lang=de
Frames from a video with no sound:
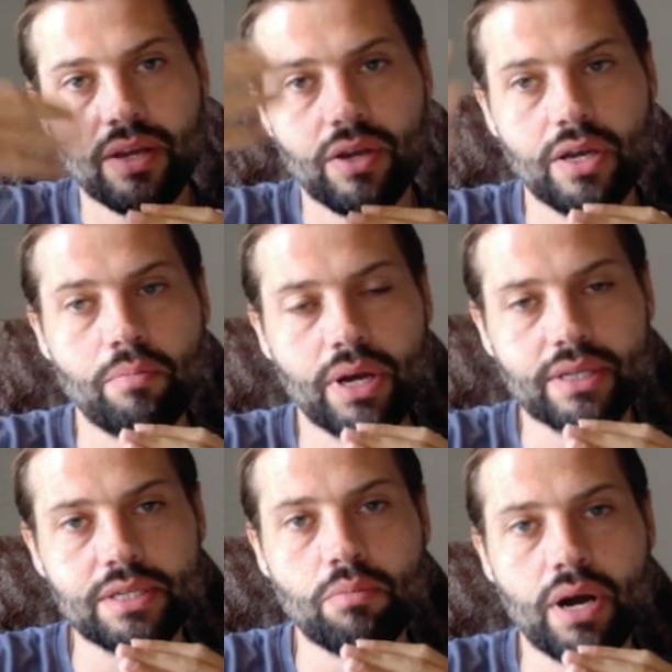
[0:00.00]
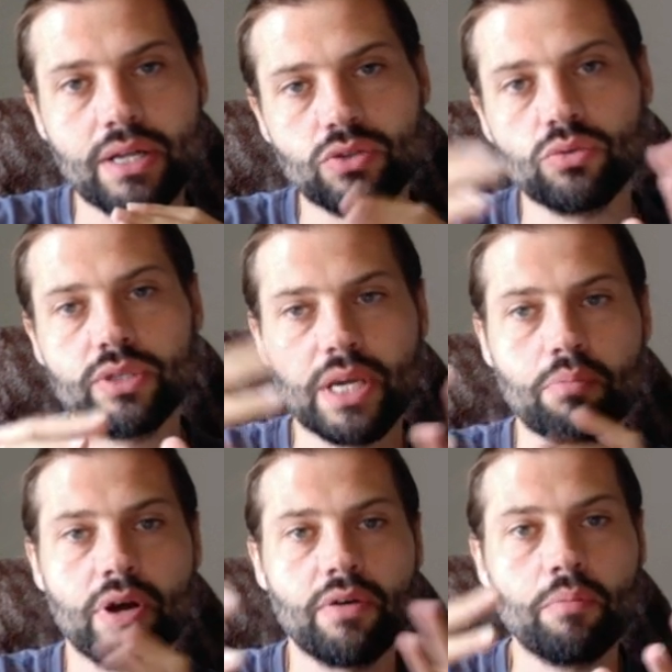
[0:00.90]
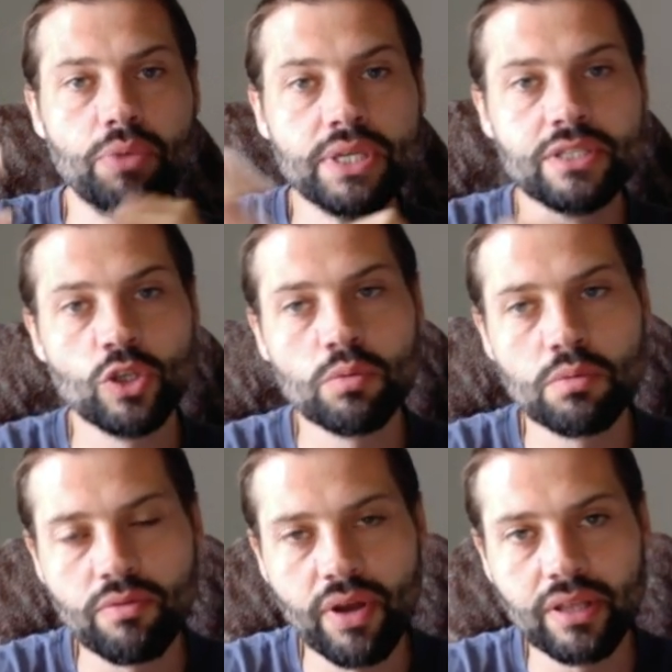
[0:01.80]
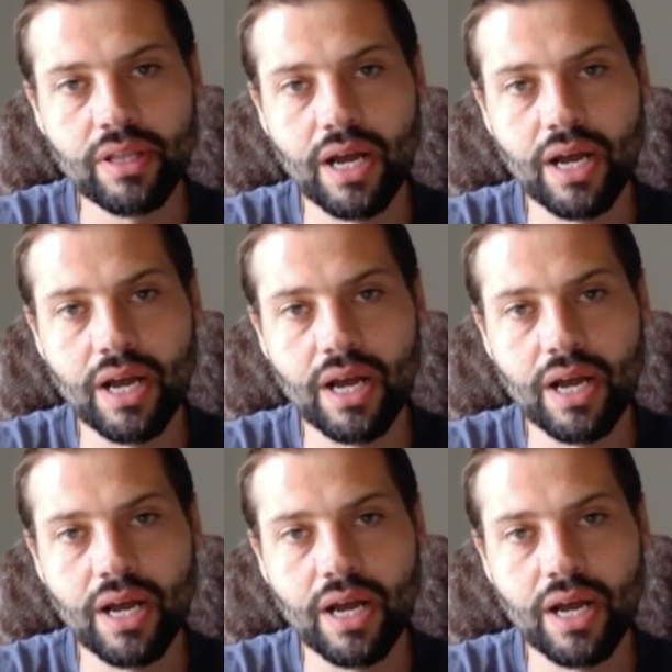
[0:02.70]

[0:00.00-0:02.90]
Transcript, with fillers: äh, maximal so, ich sag mal, ein bisschen überbewertet,